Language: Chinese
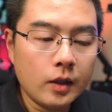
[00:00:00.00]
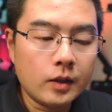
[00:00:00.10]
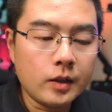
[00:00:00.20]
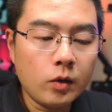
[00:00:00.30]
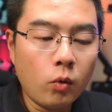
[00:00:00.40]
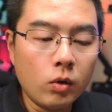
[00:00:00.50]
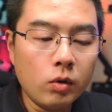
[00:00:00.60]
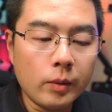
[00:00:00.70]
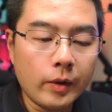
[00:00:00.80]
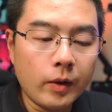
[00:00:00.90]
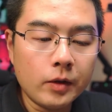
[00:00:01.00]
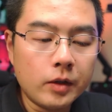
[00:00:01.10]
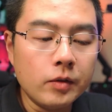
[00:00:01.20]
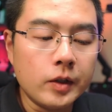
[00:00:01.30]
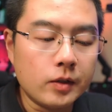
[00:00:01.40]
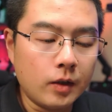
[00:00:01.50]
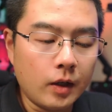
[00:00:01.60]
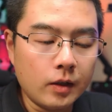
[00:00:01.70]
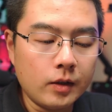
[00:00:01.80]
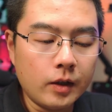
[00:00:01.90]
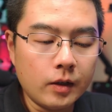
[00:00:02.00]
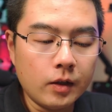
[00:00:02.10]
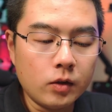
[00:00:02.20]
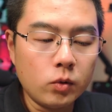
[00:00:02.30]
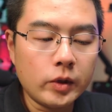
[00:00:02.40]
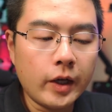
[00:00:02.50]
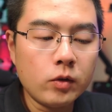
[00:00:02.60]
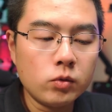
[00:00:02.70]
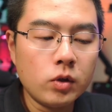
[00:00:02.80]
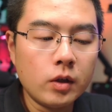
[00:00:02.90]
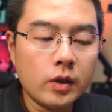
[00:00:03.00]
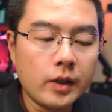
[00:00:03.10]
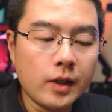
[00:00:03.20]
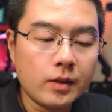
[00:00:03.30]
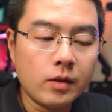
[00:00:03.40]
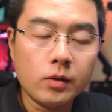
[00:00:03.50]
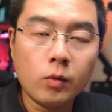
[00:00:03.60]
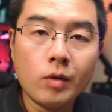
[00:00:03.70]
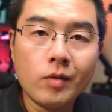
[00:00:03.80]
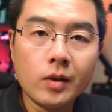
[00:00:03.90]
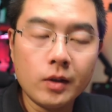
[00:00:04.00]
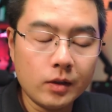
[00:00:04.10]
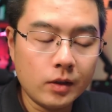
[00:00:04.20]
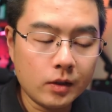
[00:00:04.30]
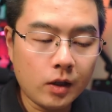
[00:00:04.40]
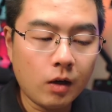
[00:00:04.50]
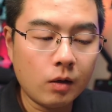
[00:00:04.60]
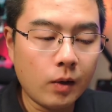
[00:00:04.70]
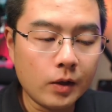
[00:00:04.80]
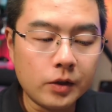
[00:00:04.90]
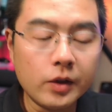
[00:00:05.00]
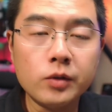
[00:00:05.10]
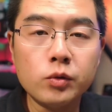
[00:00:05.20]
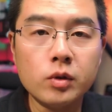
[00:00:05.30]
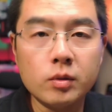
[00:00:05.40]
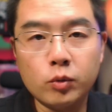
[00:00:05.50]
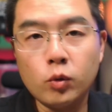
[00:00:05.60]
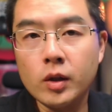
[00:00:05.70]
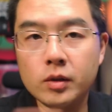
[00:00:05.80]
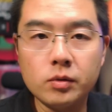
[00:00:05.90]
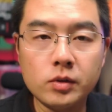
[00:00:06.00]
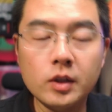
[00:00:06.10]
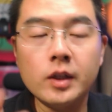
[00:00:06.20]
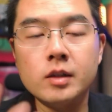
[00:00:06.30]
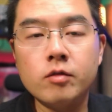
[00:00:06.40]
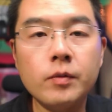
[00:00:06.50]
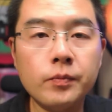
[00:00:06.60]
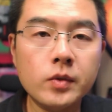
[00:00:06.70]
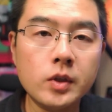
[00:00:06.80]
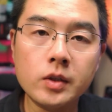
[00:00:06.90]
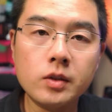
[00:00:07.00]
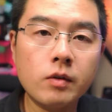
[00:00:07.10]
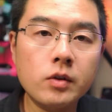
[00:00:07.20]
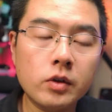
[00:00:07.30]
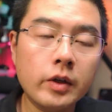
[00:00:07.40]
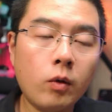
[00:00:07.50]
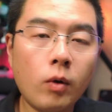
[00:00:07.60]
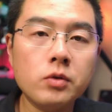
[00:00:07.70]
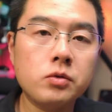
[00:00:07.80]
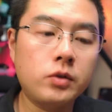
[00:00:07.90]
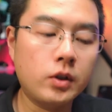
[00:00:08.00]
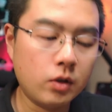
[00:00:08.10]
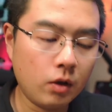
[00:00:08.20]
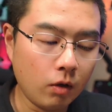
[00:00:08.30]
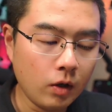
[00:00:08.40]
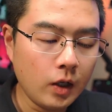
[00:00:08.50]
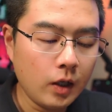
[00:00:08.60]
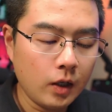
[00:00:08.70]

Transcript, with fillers: 那在这个活动里面的话，就更有意思了。那个如果大家注册了这个 Insta360 的官方的这个账号的话，你可以去不断的去积累积分，这个积分你可以换取一些折扣。